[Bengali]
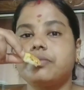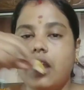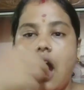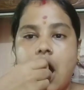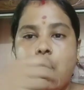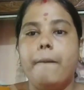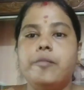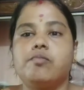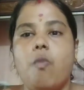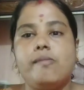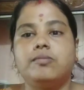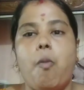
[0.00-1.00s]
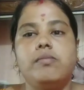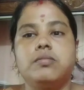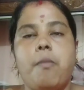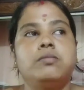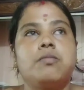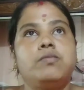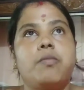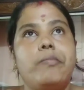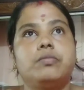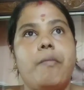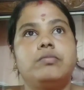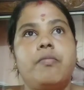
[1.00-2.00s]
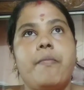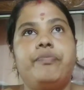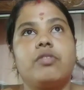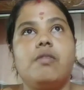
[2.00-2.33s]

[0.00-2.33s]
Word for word: একটু টোস্ট খেয়ে আর একটু জল খেয়ে আমি